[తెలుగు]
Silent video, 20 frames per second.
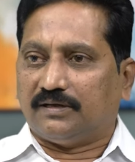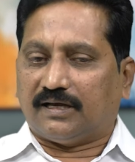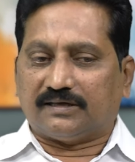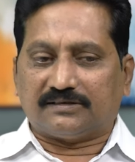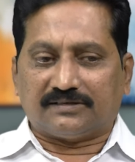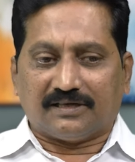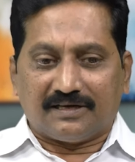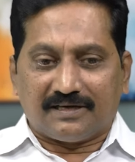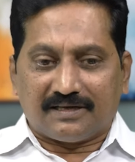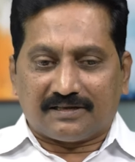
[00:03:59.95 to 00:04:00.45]

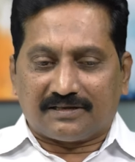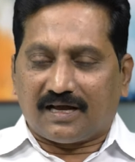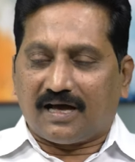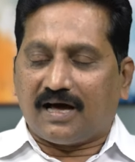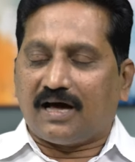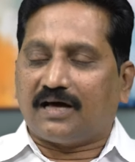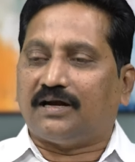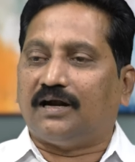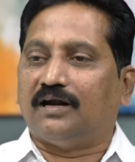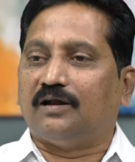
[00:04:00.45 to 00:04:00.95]
అసలు
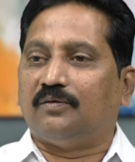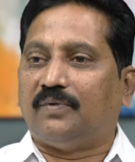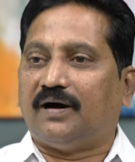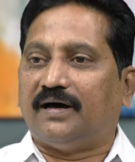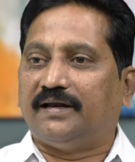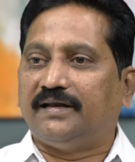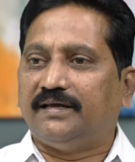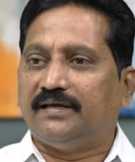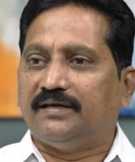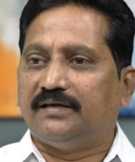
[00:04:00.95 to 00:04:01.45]
నిద్రాహారాలు
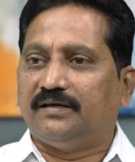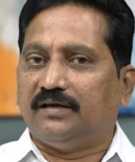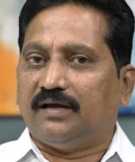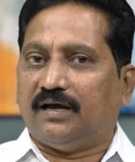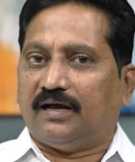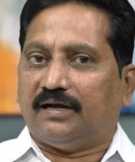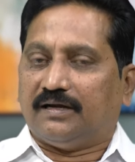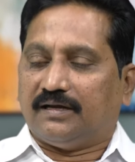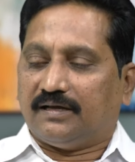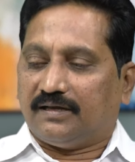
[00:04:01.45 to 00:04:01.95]
మాని
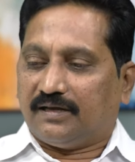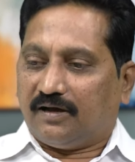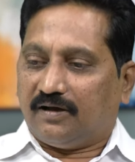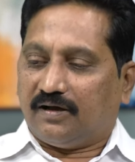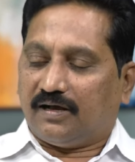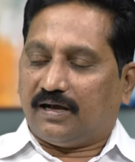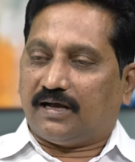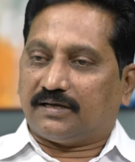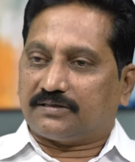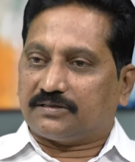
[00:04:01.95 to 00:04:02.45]

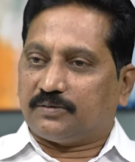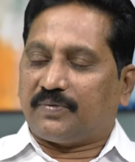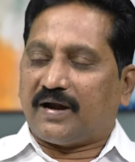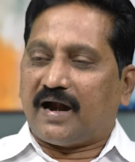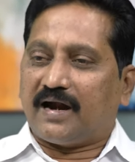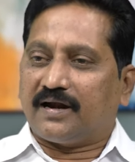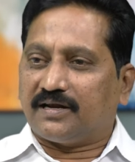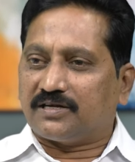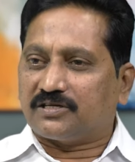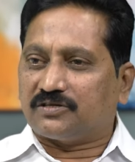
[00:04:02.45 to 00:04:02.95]
అసలు
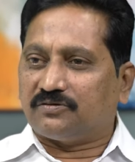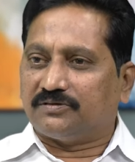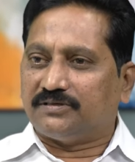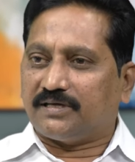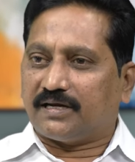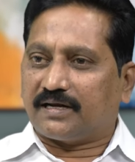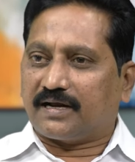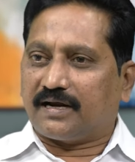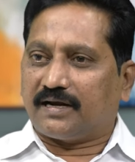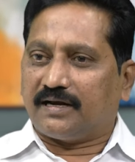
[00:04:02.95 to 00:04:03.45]
ప్రాణ నష్టం
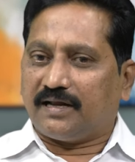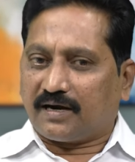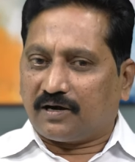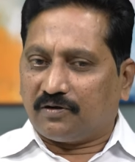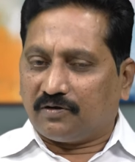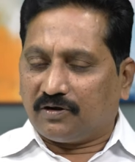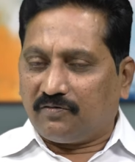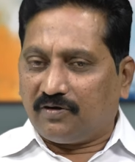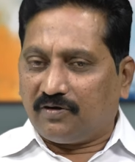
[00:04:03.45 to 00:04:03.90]
జరగకుండా అక్కడ ఉన్న